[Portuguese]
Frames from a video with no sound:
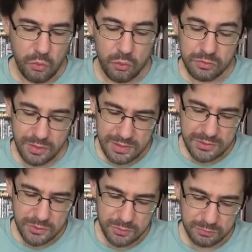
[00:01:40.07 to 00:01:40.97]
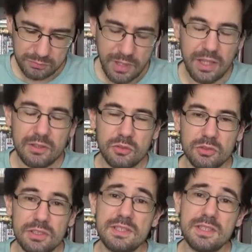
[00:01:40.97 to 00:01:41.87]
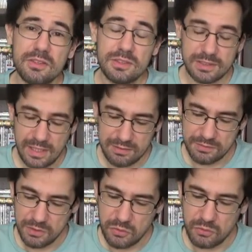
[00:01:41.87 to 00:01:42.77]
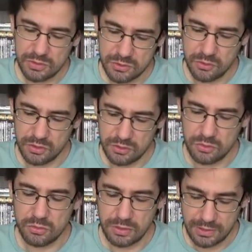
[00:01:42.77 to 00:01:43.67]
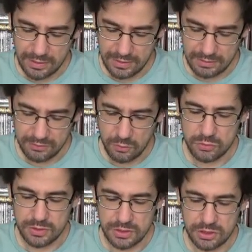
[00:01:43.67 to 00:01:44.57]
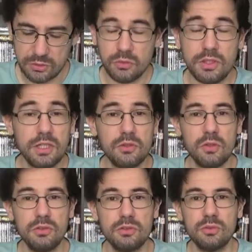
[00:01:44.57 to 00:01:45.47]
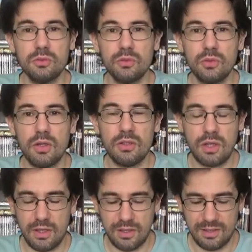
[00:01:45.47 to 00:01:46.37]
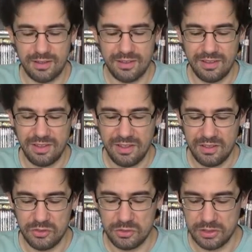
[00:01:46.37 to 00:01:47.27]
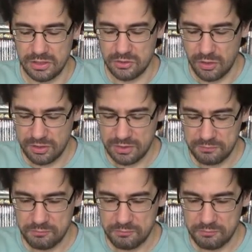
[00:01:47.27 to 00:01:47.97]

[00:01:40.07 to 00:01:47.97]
O texto é do Tiziano Esclave com as cores do Donatelli, ou seja, o criador do, é, do Dylan Dog